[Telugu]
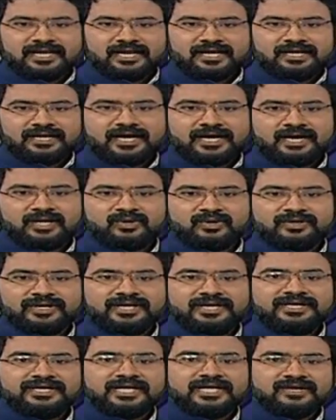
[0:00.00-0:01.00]
తెలంగాణలో
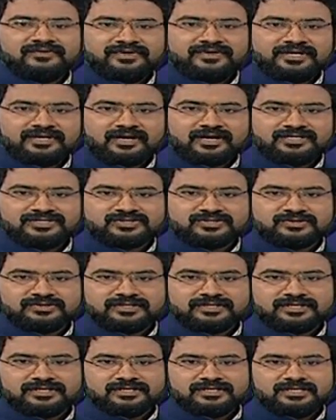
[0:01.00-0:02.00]
ఎన్నికల వేడి
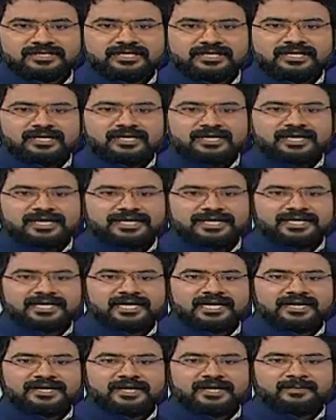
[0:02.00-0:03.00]
రాజుకుంది
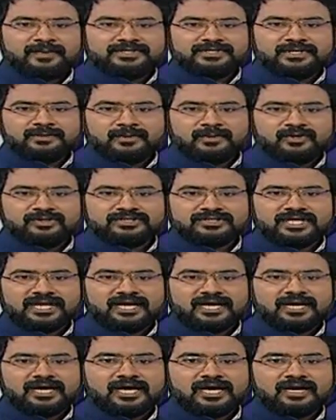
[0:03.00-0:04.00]
ఎన్నికల నేపథ్యంలో
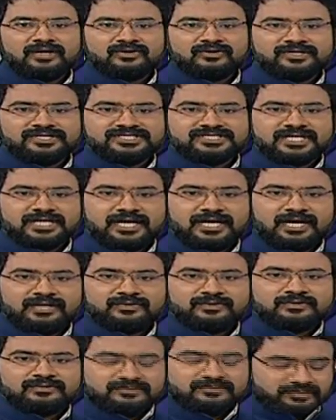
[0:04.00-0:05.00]
తెలంగాణలోని
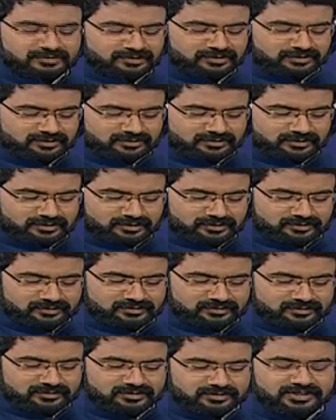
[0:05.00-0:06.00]
జిల్లాలు
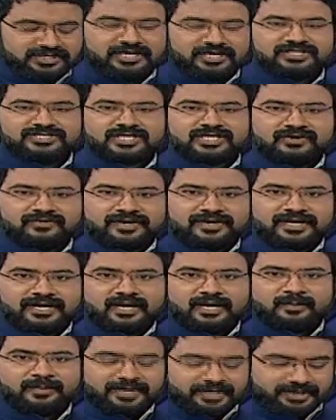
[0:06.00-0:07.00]

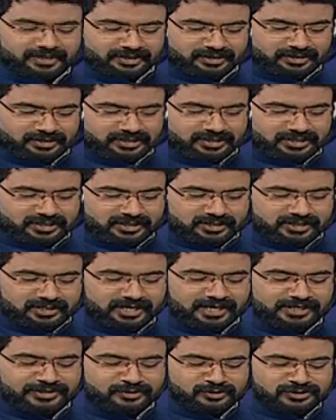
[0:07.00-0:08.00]
నియోజకవర్గాలపై
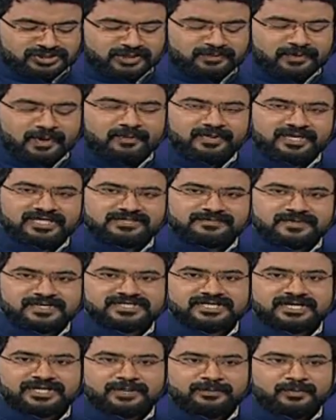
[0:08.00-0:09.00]
ఎట్ న్యూస్ రిపబ్లిక్
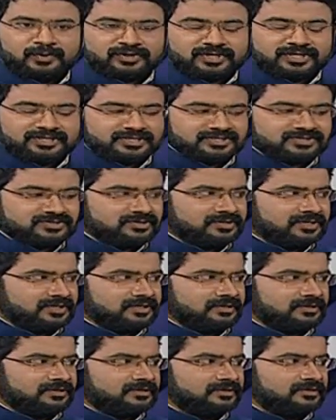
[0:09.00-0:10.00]
స్పెషల్ రిపోర్ట్
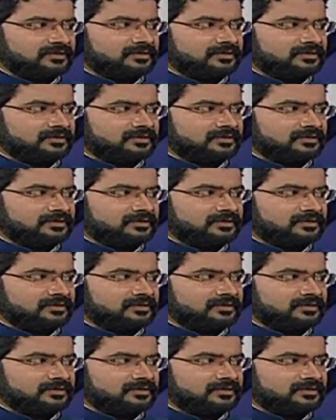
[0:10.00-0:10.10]
అందిస్తుంది